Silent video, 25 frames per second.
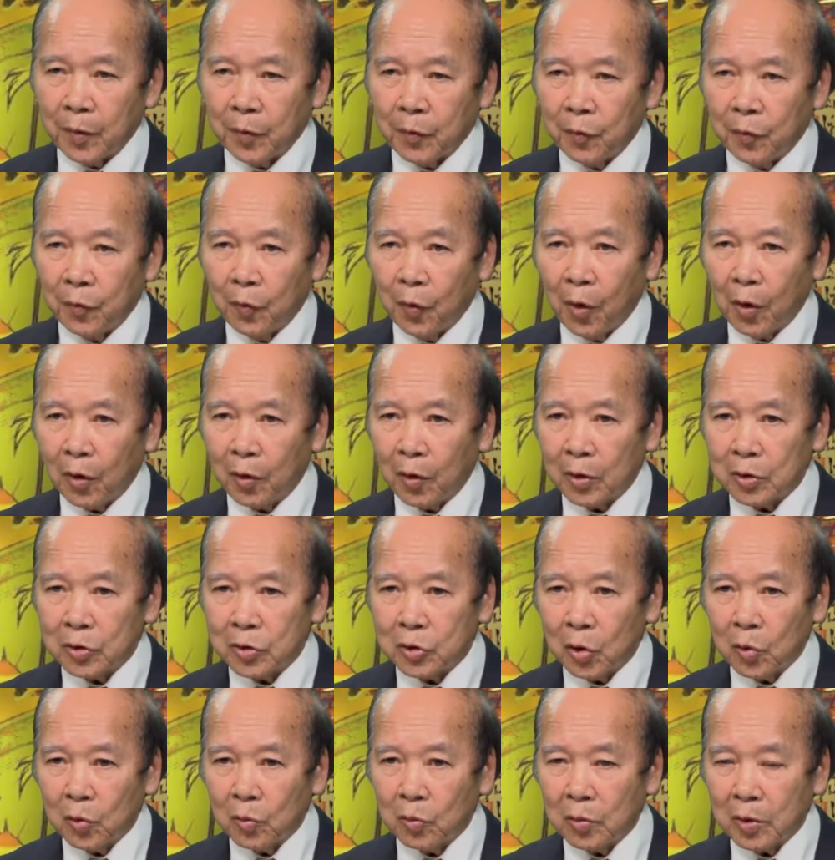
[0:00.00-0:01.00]
vua Công
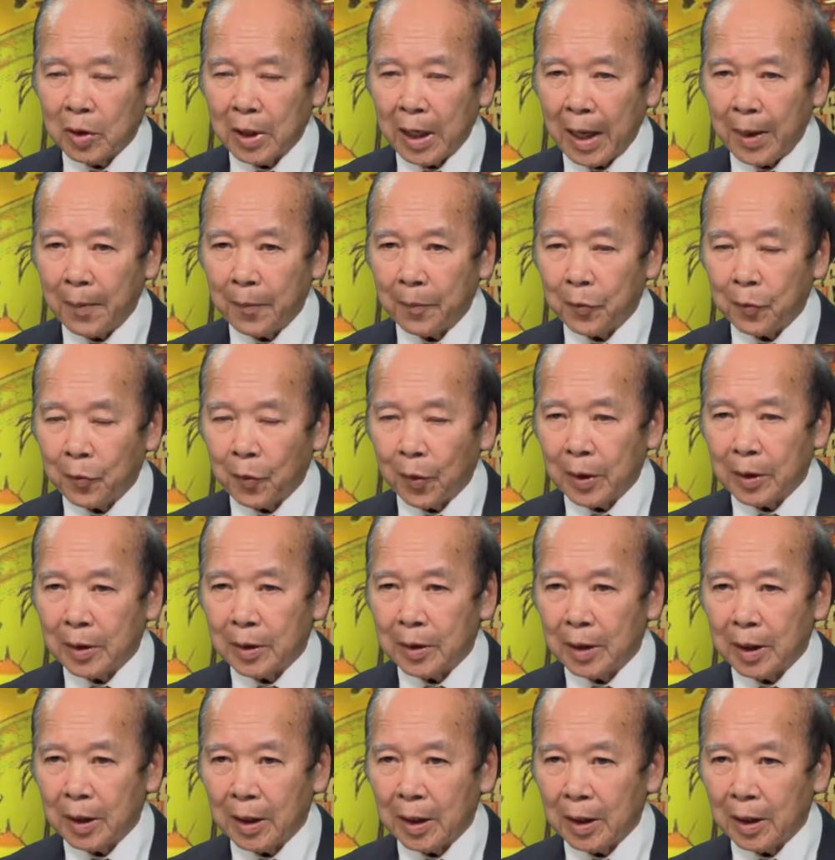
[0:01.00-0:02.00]
Trung đem quân
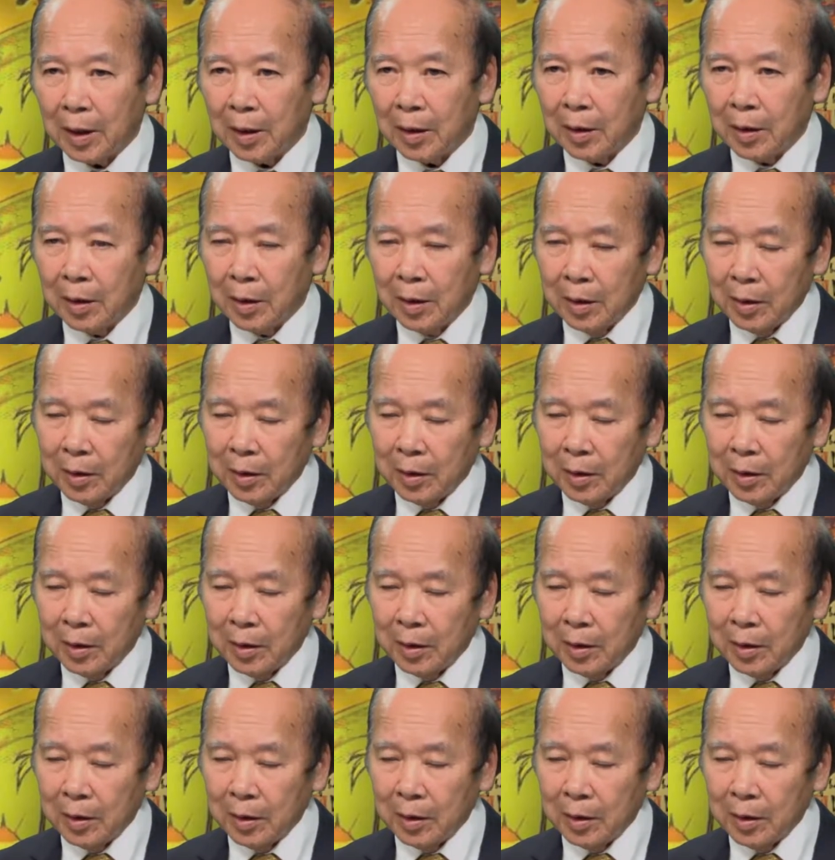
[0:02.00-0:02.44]
ờ,